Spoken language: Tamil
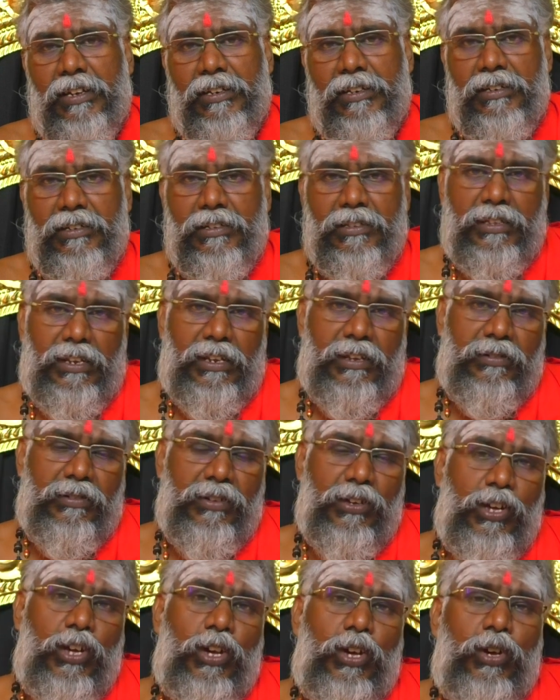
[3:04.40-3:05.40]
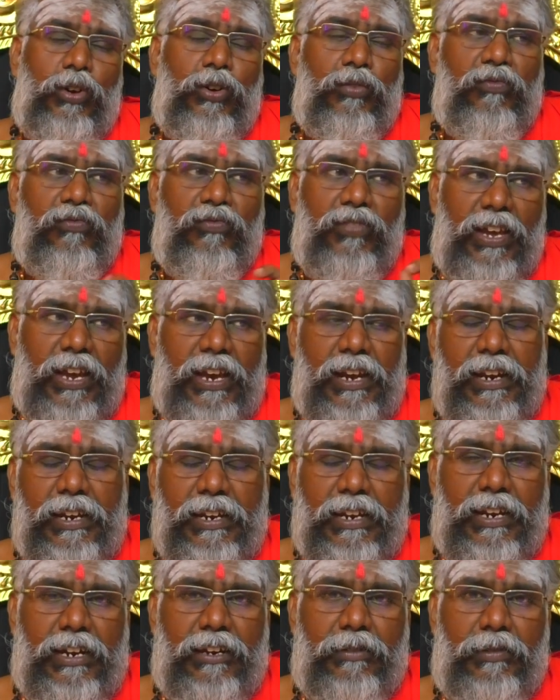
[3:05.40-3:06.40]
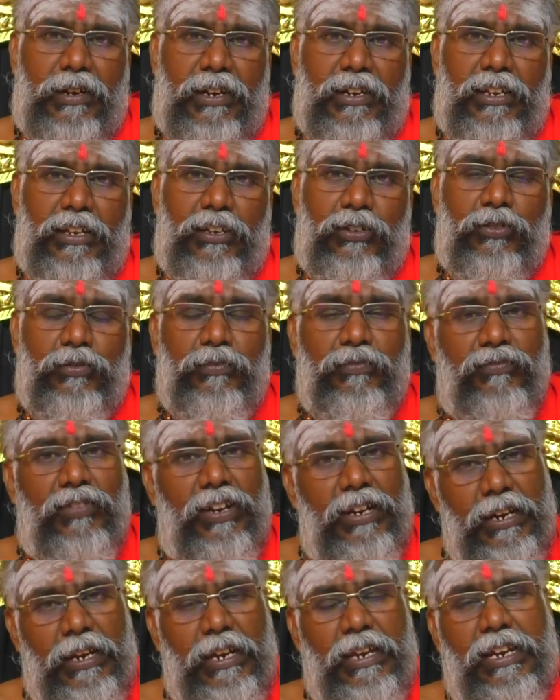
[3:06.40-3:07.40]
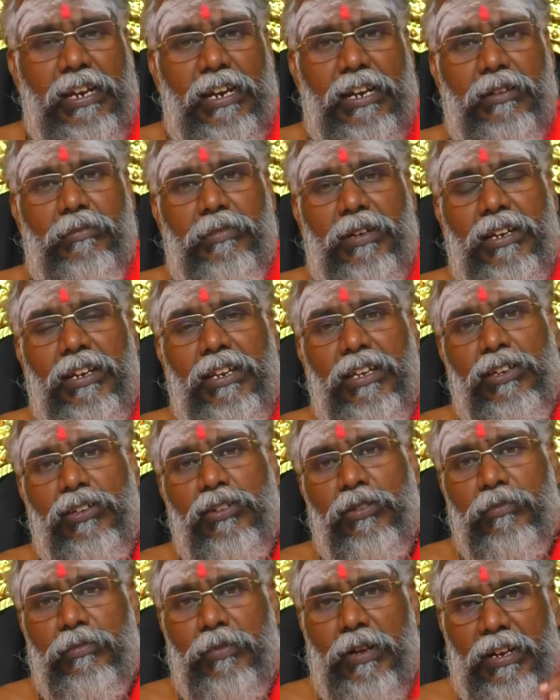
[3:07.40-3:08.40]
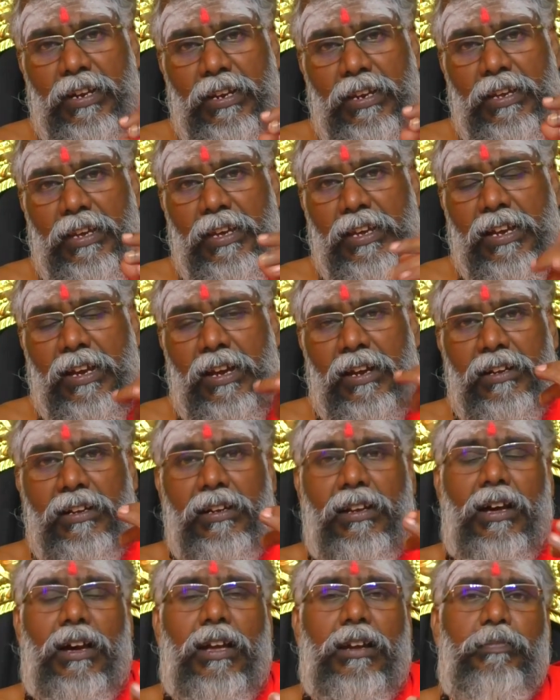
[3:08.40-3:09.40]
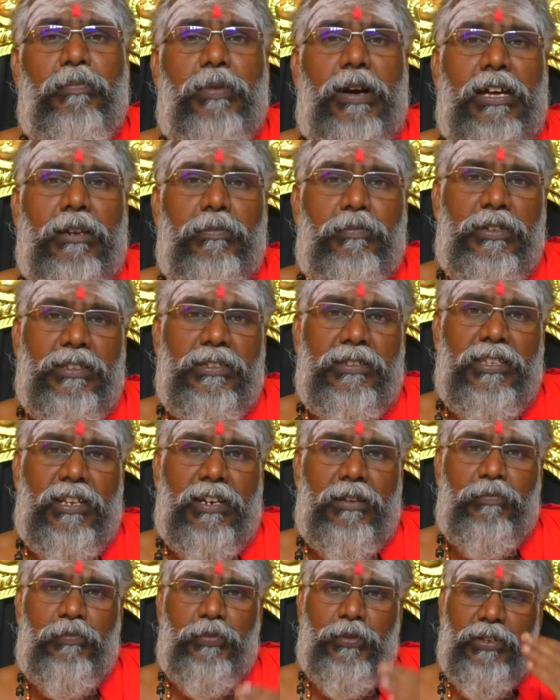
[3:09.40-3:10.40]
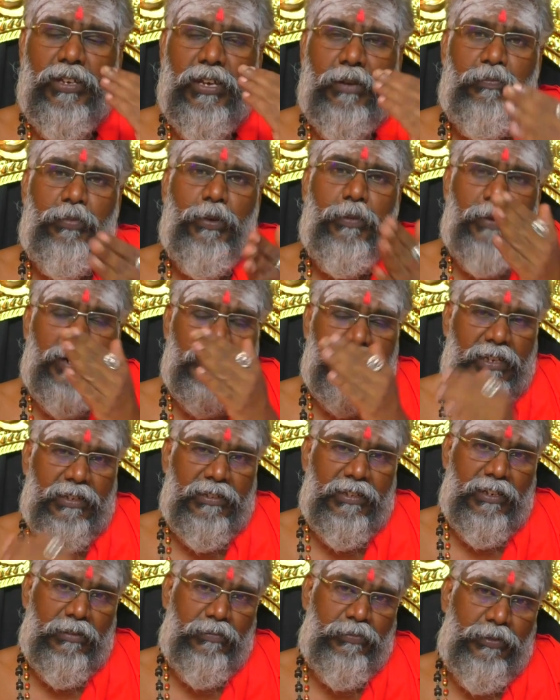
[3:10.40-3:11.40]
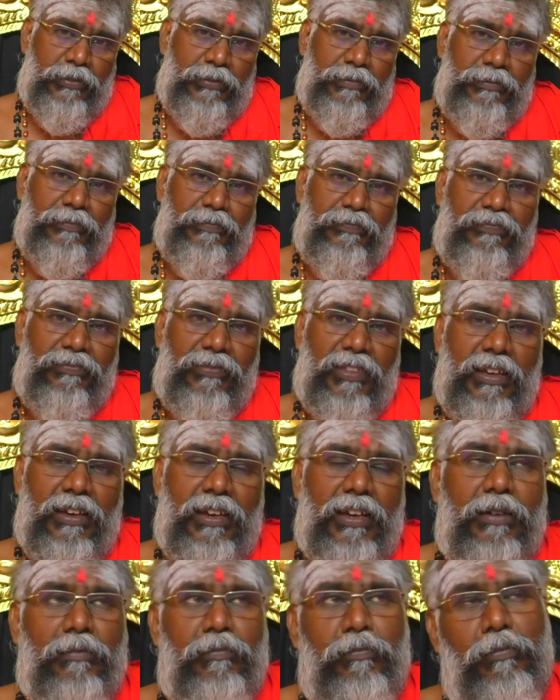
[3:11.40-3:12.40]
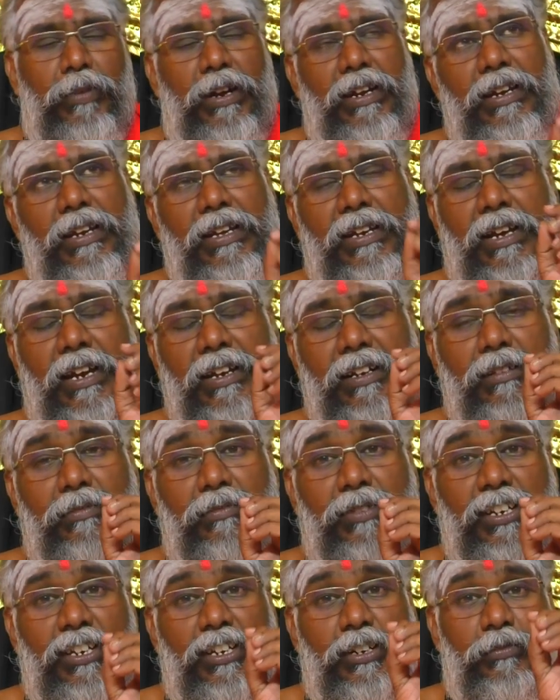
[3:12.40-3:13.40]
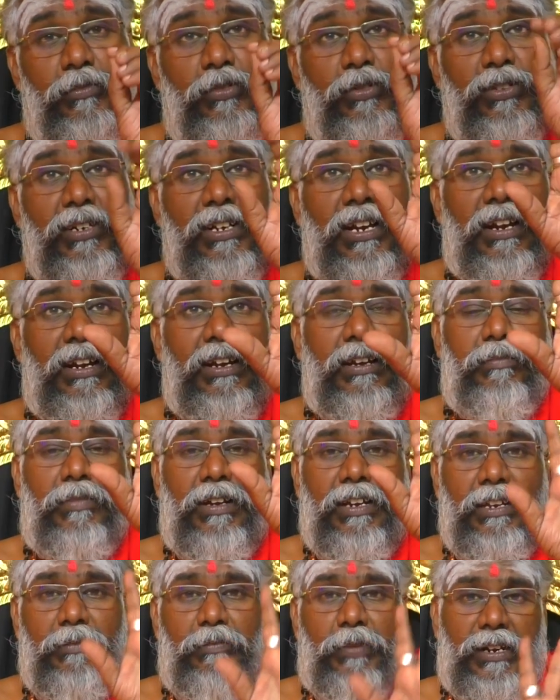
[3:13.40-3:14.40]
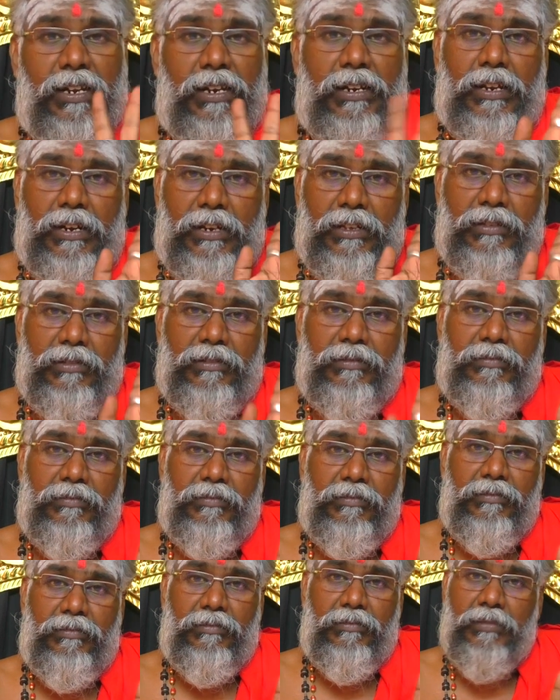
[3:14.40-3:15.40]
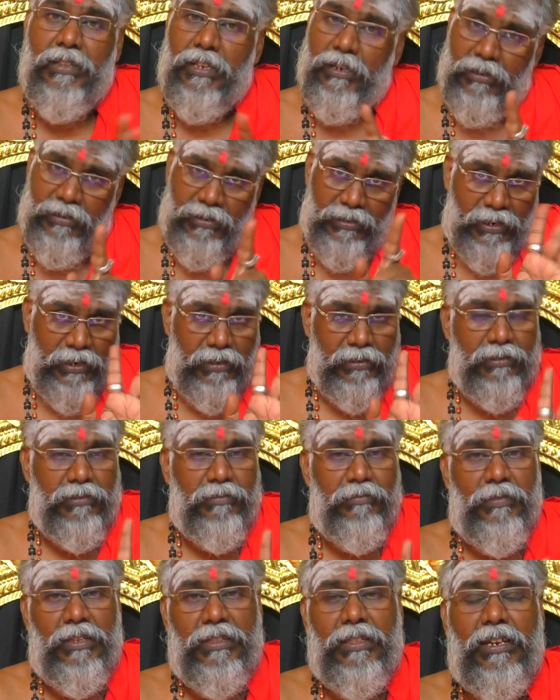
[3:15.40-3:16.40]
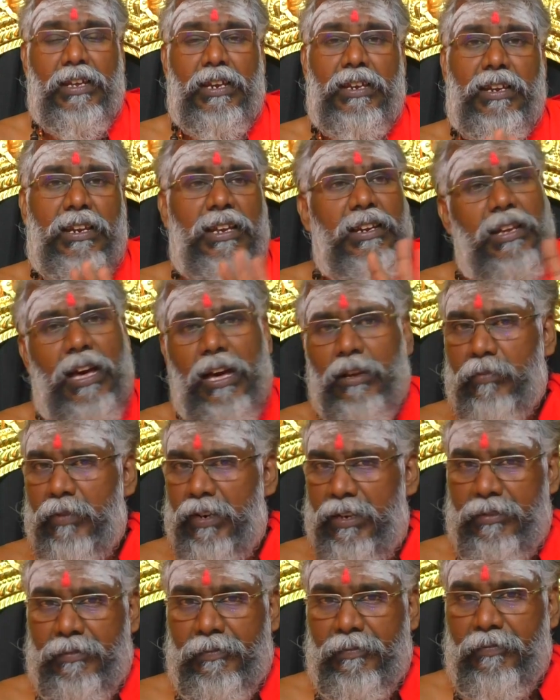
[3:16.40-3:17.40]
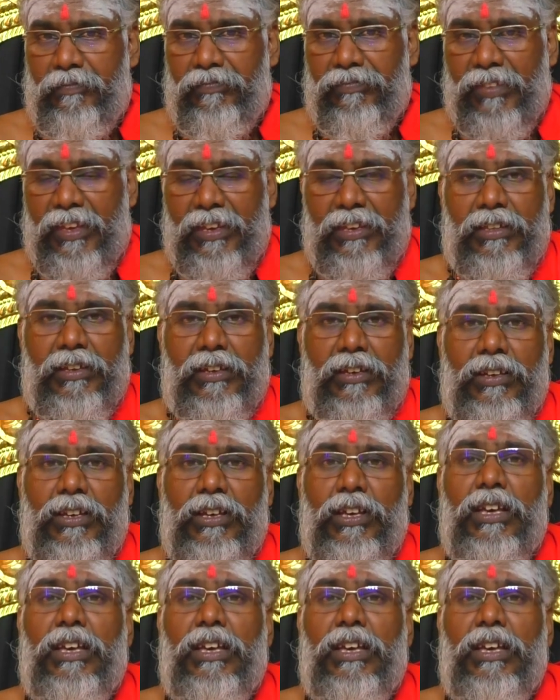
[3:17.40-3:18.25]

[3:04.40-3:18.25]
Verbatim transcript: கணக்கு இருக்குது இதில் வியாழக்கிழமை அன்னைக்கும் வெள்ளிக்கிழமை அன்னைக்கும் பல்லியை கண்ணால் பார்ப்பது சிறப்பு எப்போ பார்த்தா சிறப்பு பல்லி கண்ணு முழிக்கும் போது கண்ணில் பல்லி பட்டால் நல்லது இந்த ரெண்டு நாள் மற்ற நாளுக்கெல்லாம் நார்மல் இதுக்கு